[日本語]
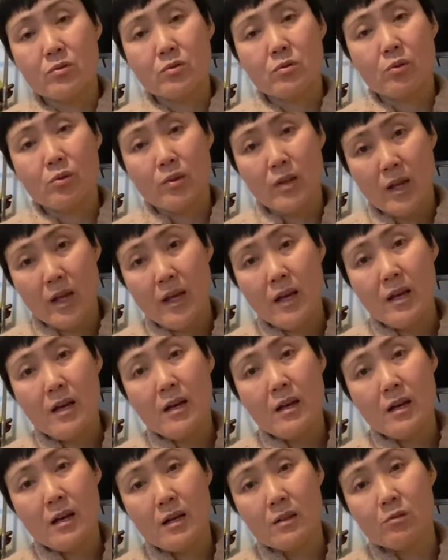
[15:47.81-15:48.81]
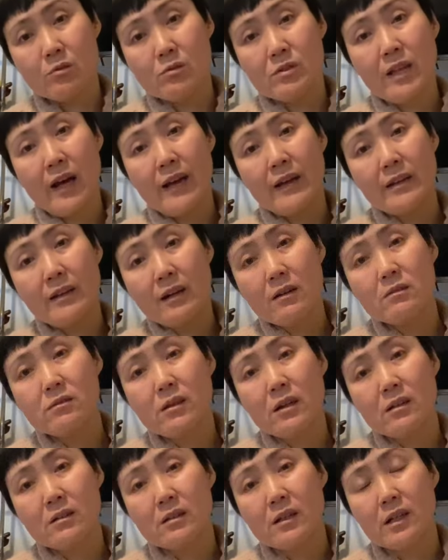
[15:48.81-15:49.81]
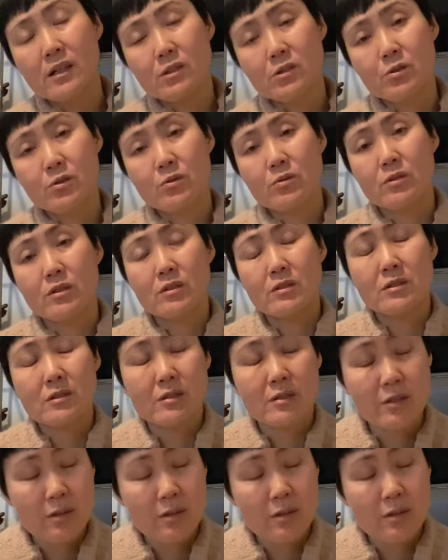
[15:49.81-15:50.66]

とねあの大学なんか行くようになっちゃっ